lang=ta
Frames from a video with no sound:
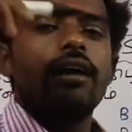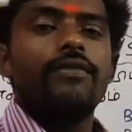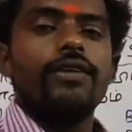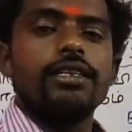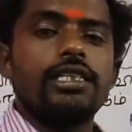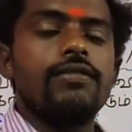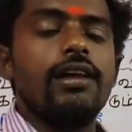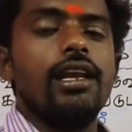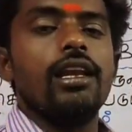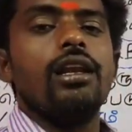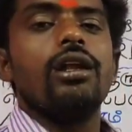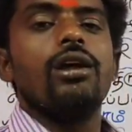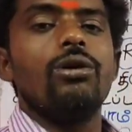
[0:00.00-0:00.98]
ஃபெஸ்டிவல்
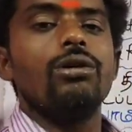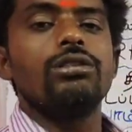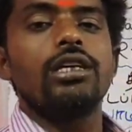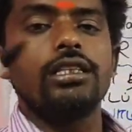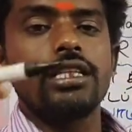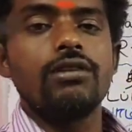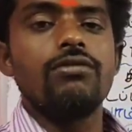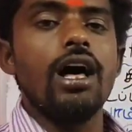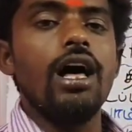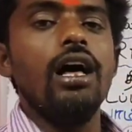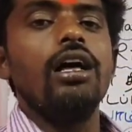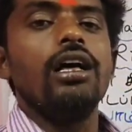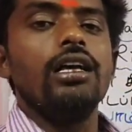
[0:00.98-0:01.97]
லோசர் திருவிழா
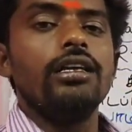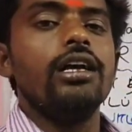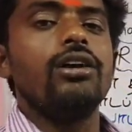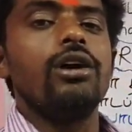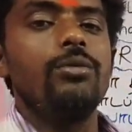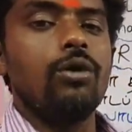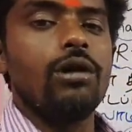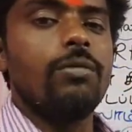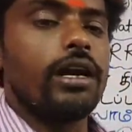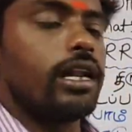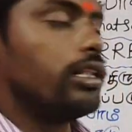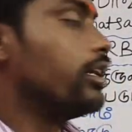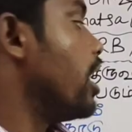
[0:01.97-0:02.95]
எங்கு புகழ்பெற்றது